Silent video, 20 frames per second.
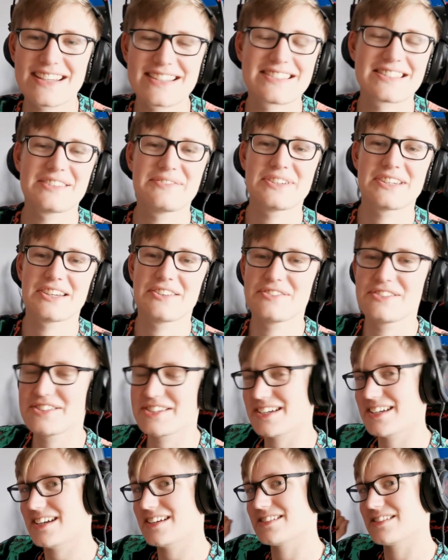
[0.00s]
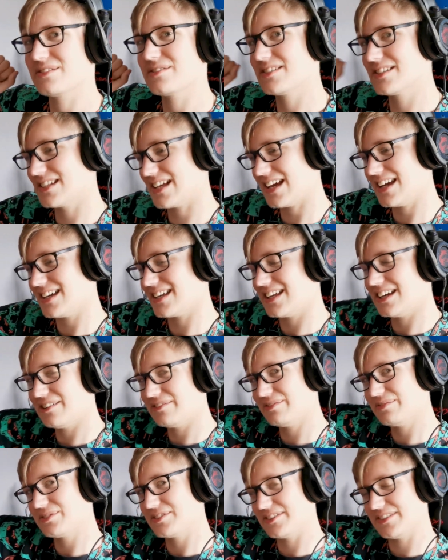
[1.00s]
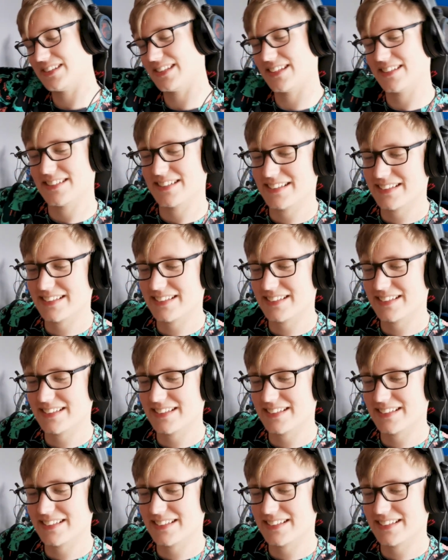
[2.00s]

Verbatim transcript: ja jestem Michał, dzisiaj razem z Ejkiem, przywitaj